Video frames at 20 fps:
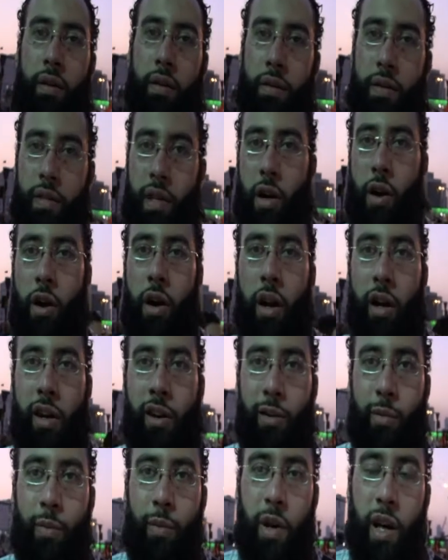السلام
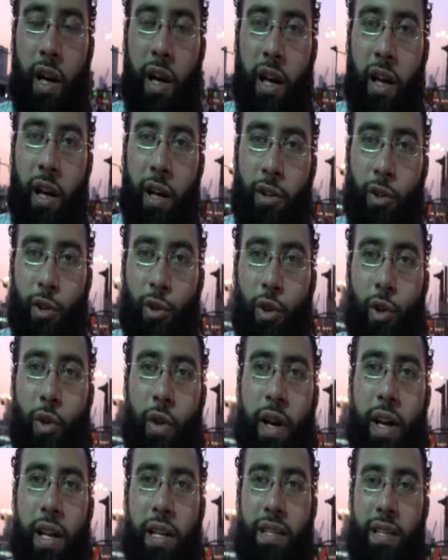عليكم آه، دكتور
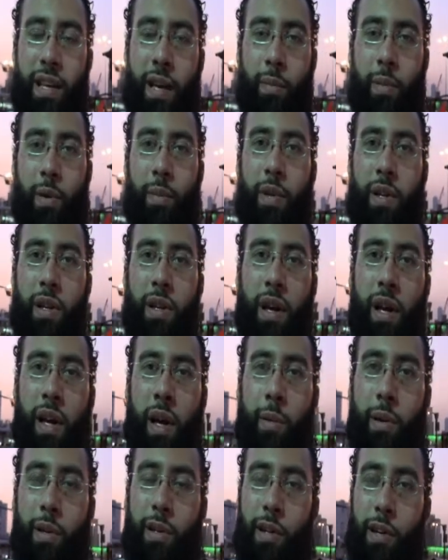وائل سامي من
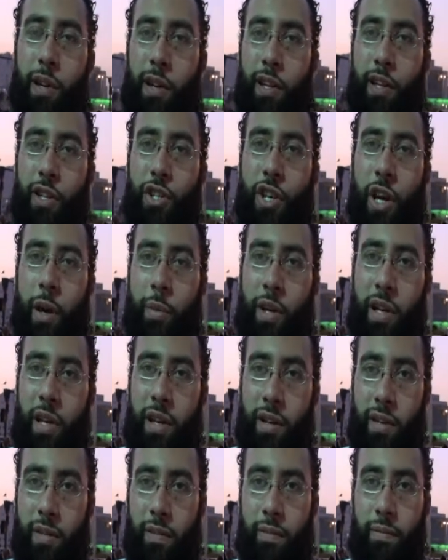جبهه الاراده الشعبيه
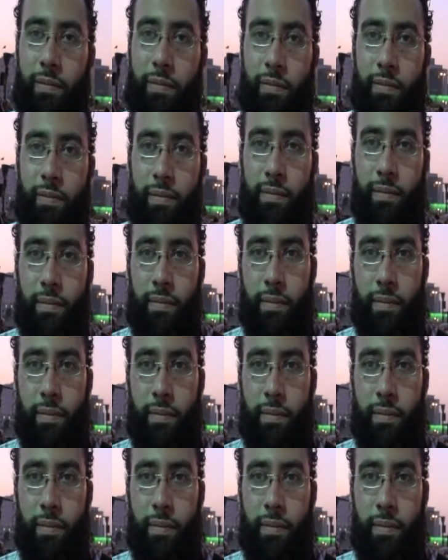آه،